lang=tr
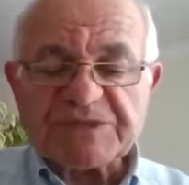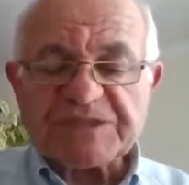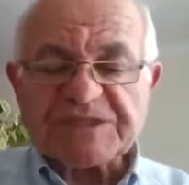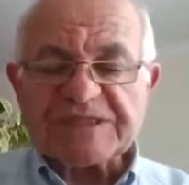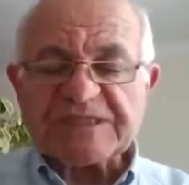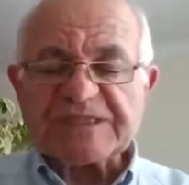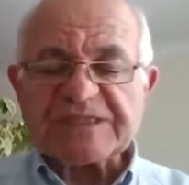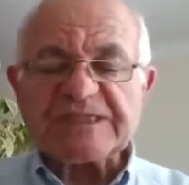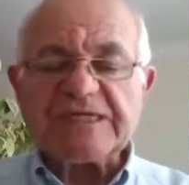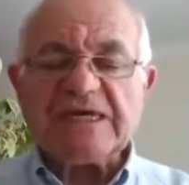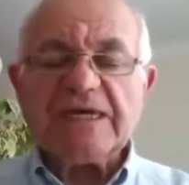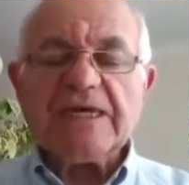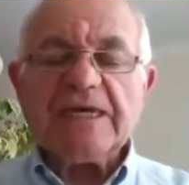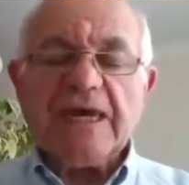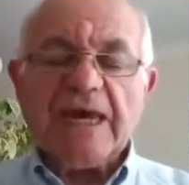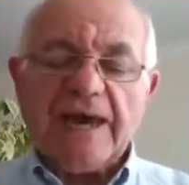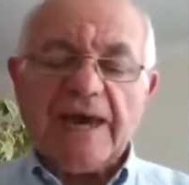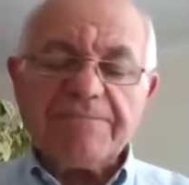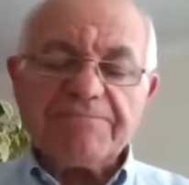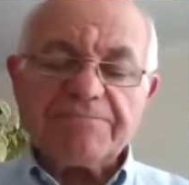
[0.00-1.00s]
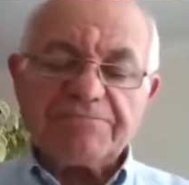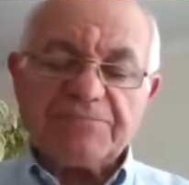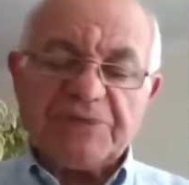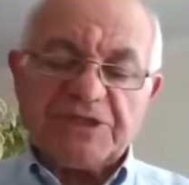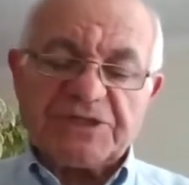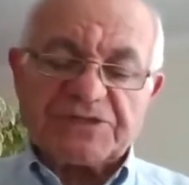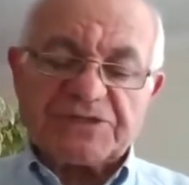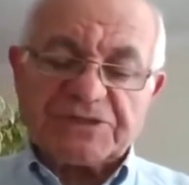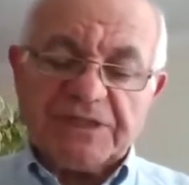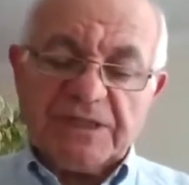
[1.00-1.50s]
siz hem
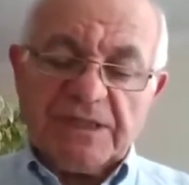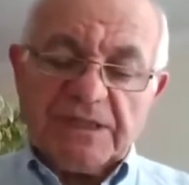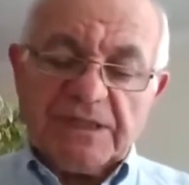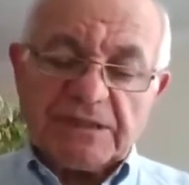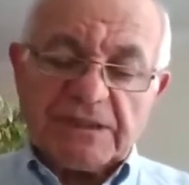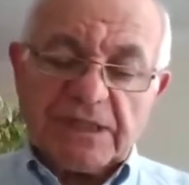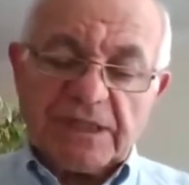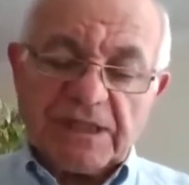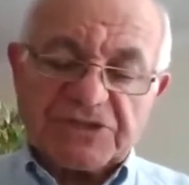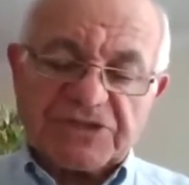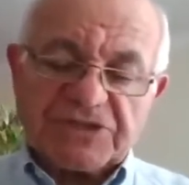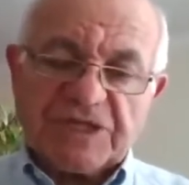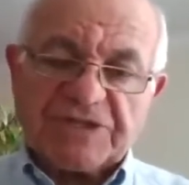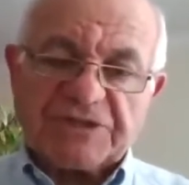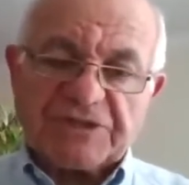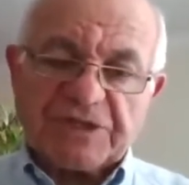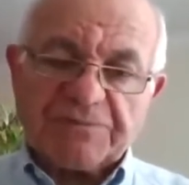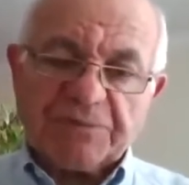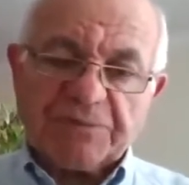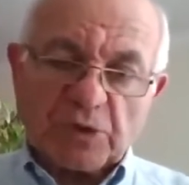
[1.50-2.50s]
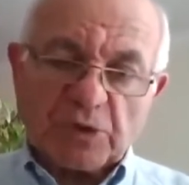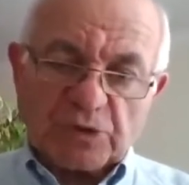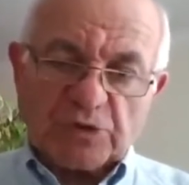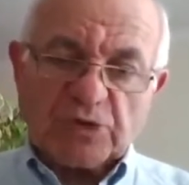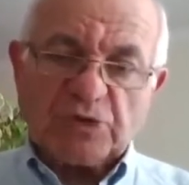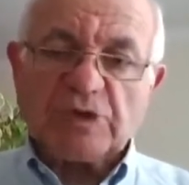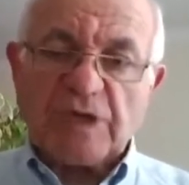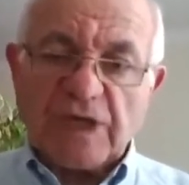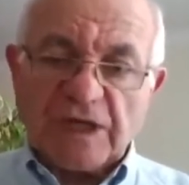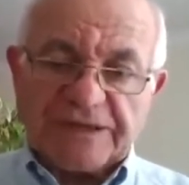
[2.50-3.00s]
bir e, chat
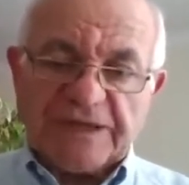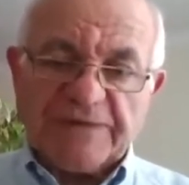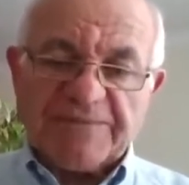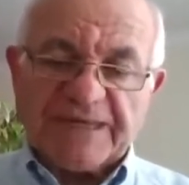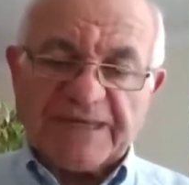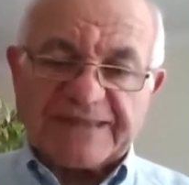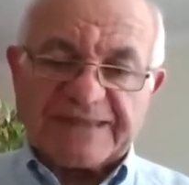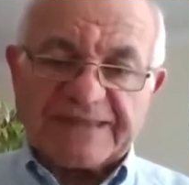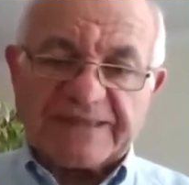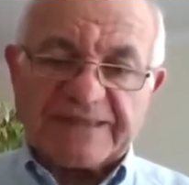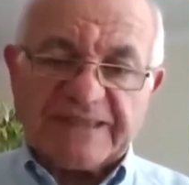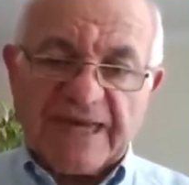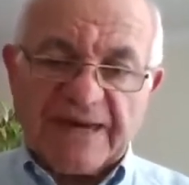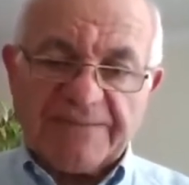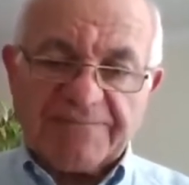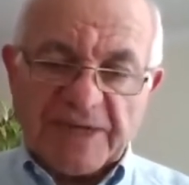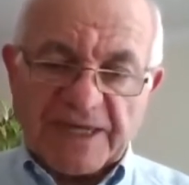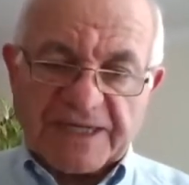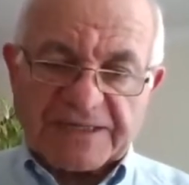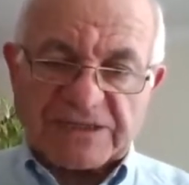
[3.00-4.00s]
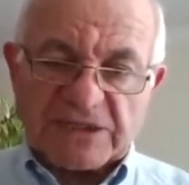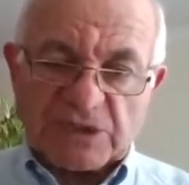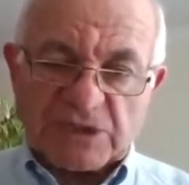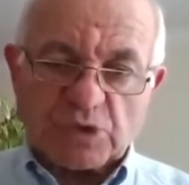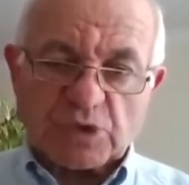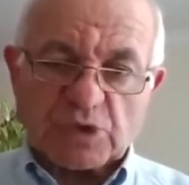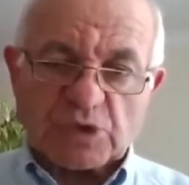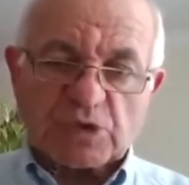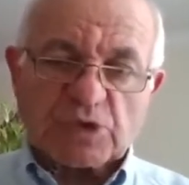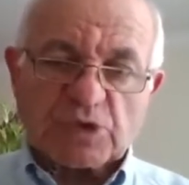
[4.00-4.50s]
raporunun ana metninden
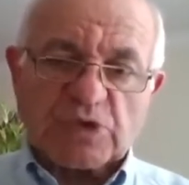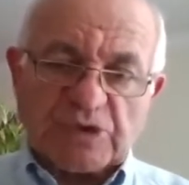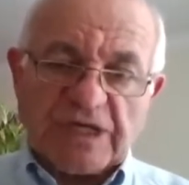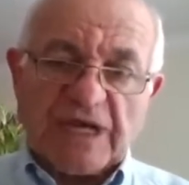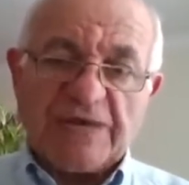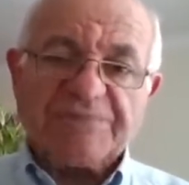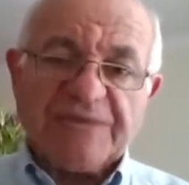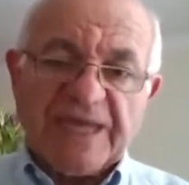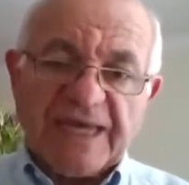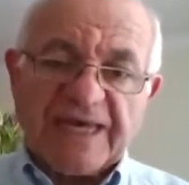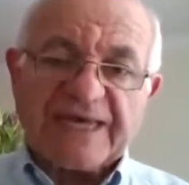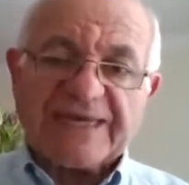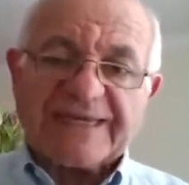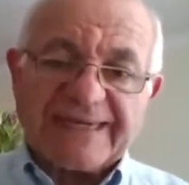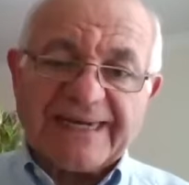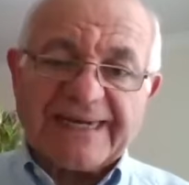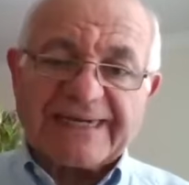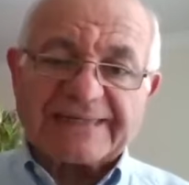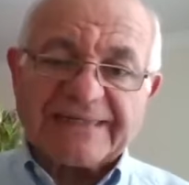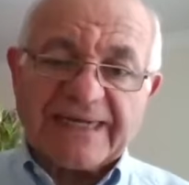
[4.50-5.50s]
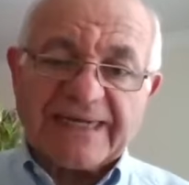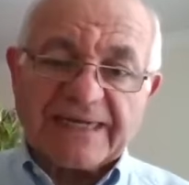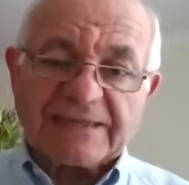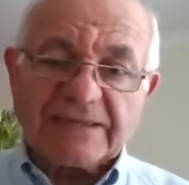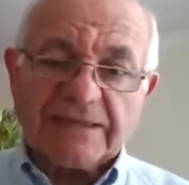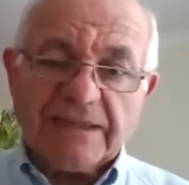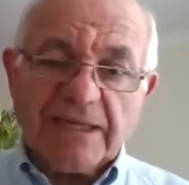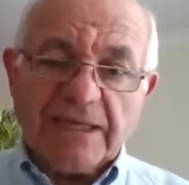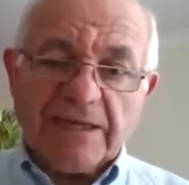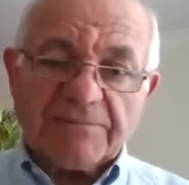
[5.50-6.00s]
bahsediyorsunuz hem de eklerden
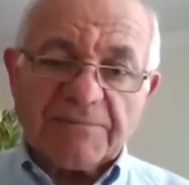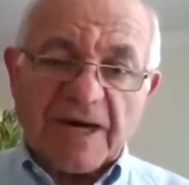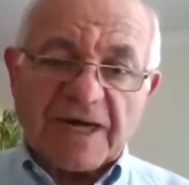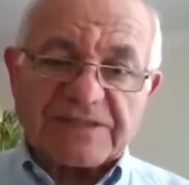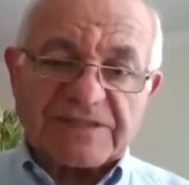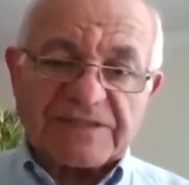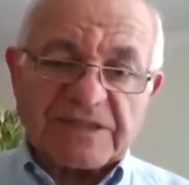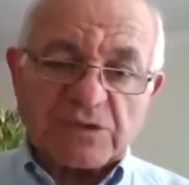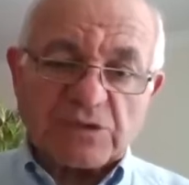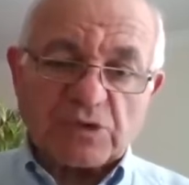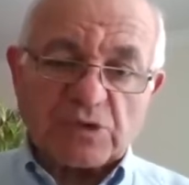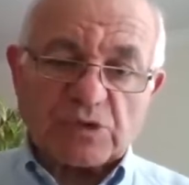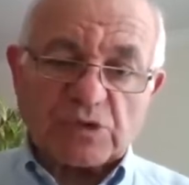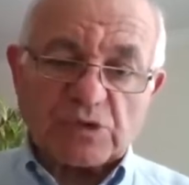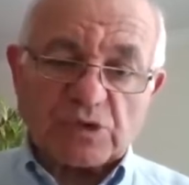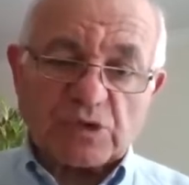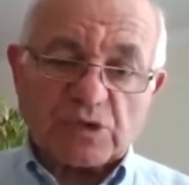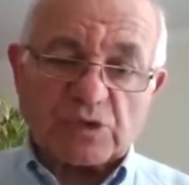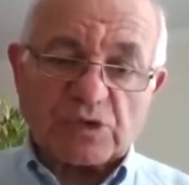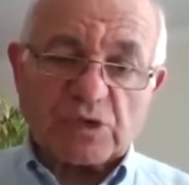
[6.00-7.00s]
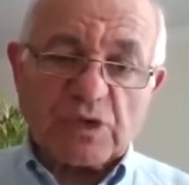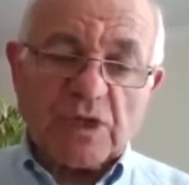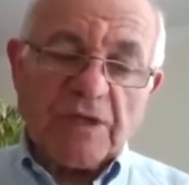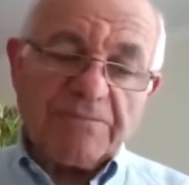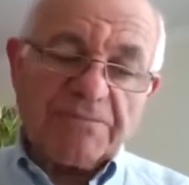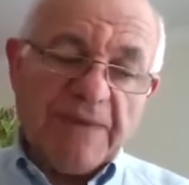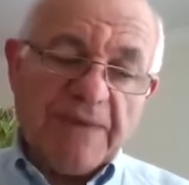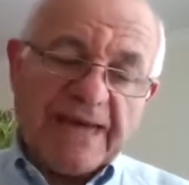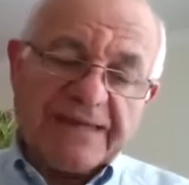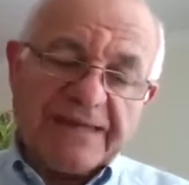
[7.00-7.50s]
bahsediyorsunuz.
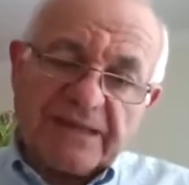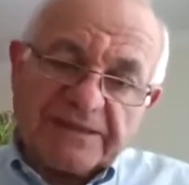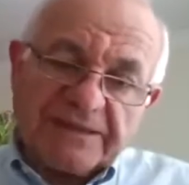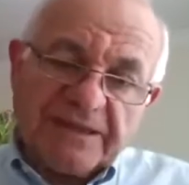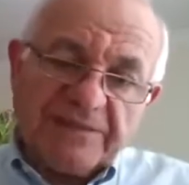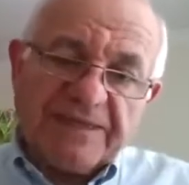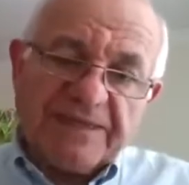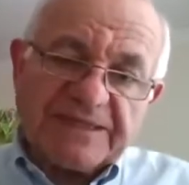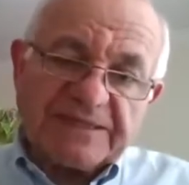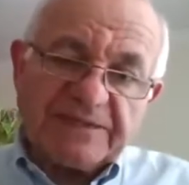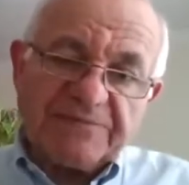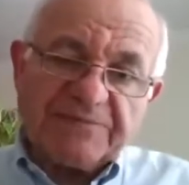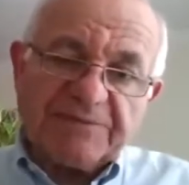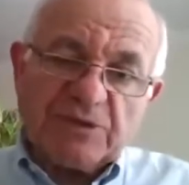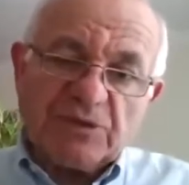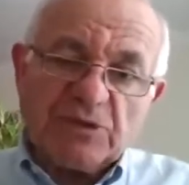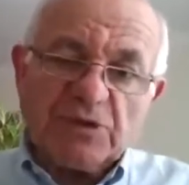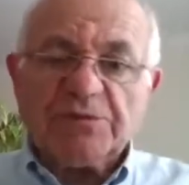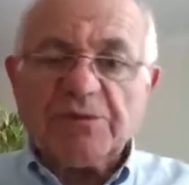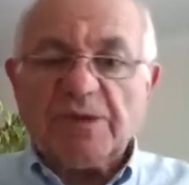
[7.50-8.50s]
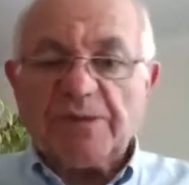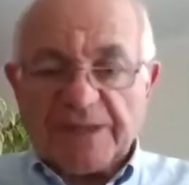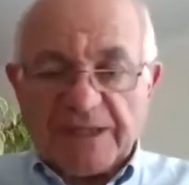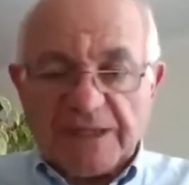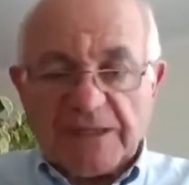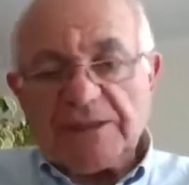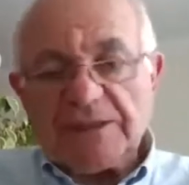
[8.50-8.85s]
Evet. Ben ana metni biliyorum ama